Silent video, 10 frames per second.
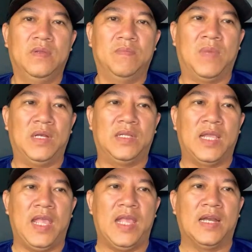mình
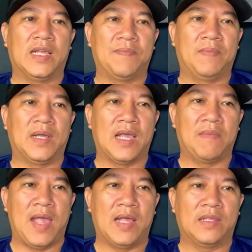sẽ hẹn lại gấp các
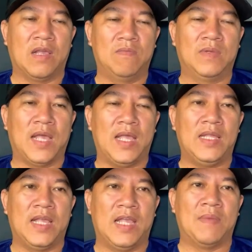bạn trong cái
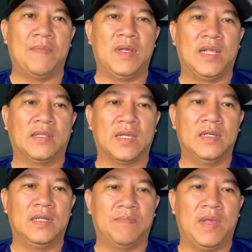ngày 30 tháng
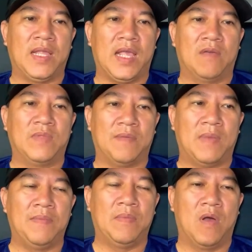4 năm
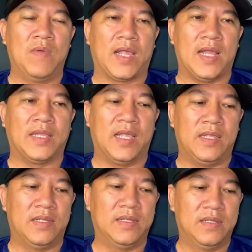2024 các anh
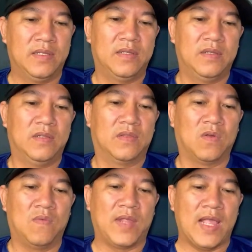chị
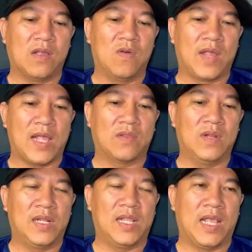tôi cũng gắng cố gắng tôi
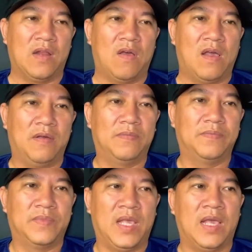lên cái ngày đó
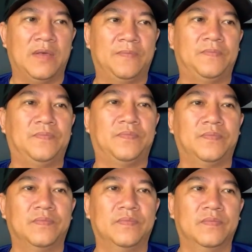ha
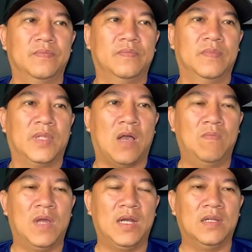
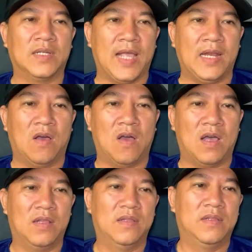không lên được ngày
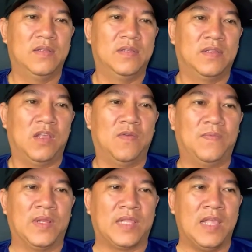đó thì
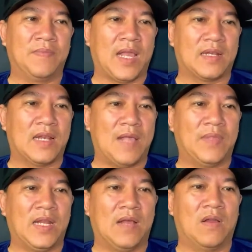cũng phải tìm cách làm
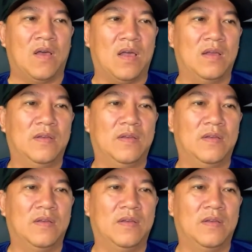thế nào đó